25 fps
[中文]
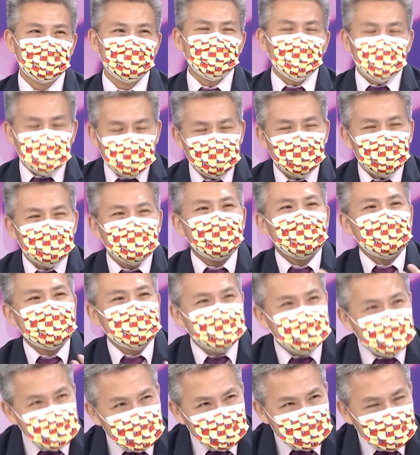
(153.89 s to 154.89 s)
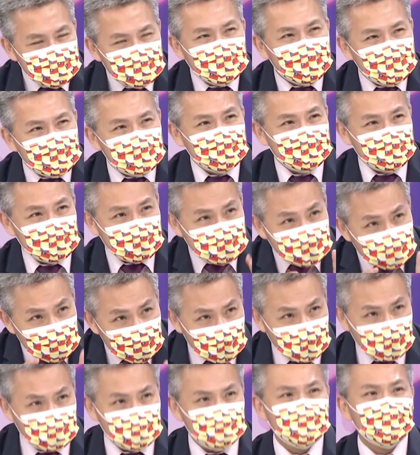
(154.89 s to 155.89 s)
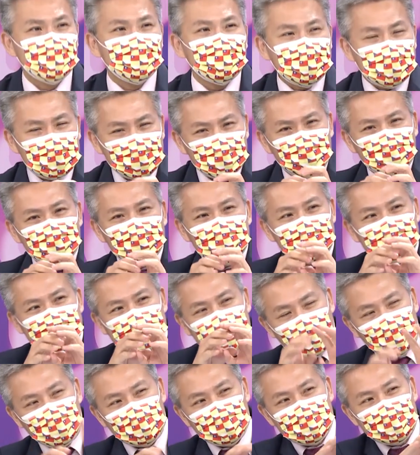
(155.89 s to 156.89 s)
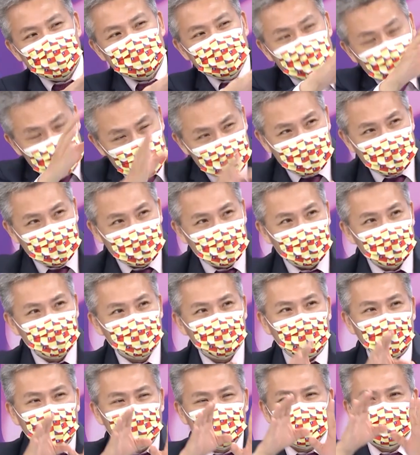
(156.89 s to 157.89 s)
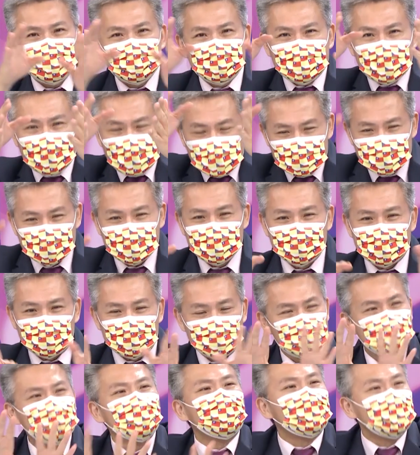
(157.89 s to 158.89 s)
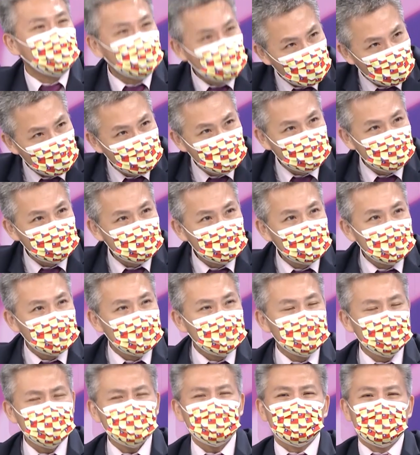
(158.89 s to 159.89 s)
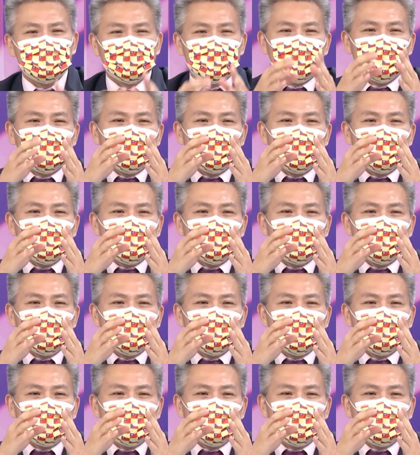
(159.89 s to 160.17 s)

对，这是他的心政已成，所以他故意找了这个帮这个事情做一个落幕，就